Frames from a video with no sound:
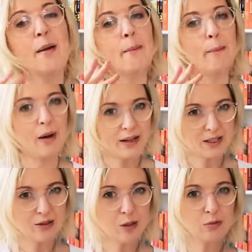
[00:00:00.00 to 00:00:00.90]

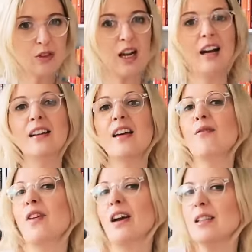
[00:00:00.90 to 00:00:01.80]
bardzo neutralne,
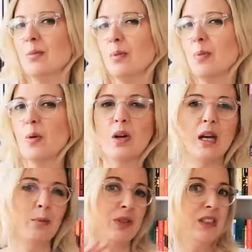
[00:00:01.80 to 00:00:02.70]
fajnie by było,
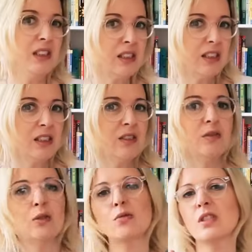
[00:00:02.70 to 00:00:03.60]
jakby nikt się nie
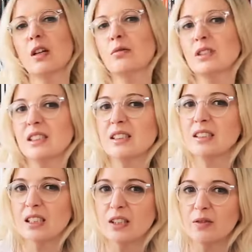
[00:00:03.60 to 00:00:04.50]
wyróżniał, nikt
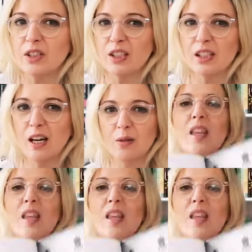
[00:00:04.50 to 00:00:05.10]
się nie wychylał.